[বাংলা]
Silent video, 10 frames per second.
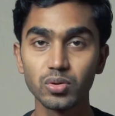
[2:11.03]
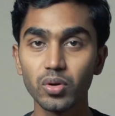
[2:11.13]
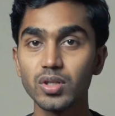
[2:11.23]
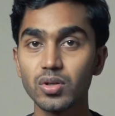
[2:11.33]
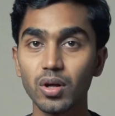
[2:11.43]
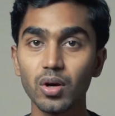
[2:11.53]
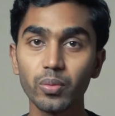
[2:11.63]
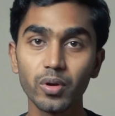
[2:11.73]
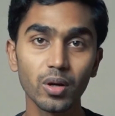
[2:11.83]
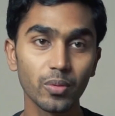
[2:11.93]
সোহিনী সরকার
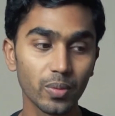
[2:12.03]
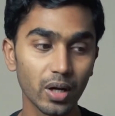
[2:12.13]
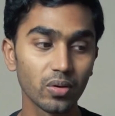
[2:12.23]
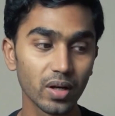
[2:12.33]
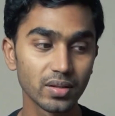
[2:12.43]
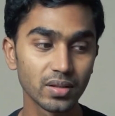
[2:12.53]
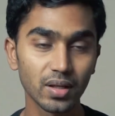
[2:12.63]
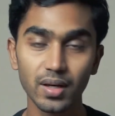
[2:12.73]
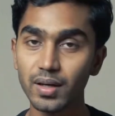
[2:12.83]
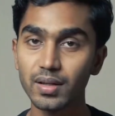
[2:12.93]
অভিনয় আমার ভালো লেগেছে
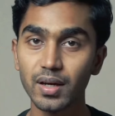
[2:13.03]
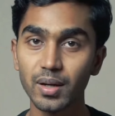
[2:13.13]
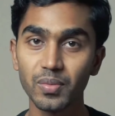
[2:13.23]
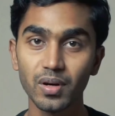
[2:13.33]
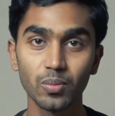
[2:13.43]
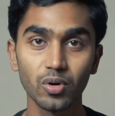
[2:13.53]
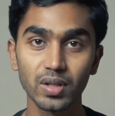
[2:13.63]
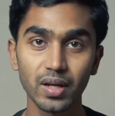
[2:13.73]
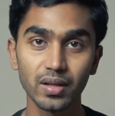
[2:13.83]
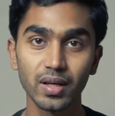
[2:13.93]
এর আগে তাকে আপনারা
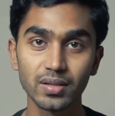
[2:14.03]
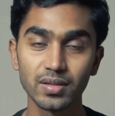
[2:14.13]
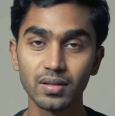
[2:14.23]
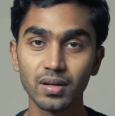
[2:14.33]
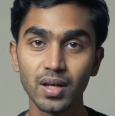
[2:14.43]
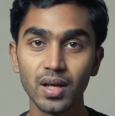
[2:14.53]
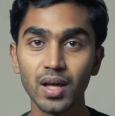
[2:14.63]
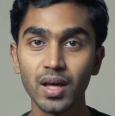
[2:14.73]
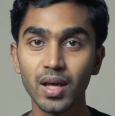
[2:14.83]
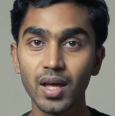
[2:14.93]
মন্দারে দেখেছেন
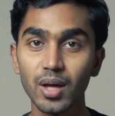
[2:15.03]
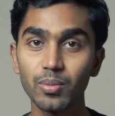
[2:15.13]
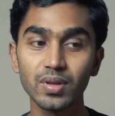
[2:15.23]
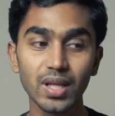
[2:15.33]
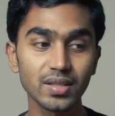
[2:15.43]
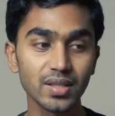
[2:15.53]
এবং তার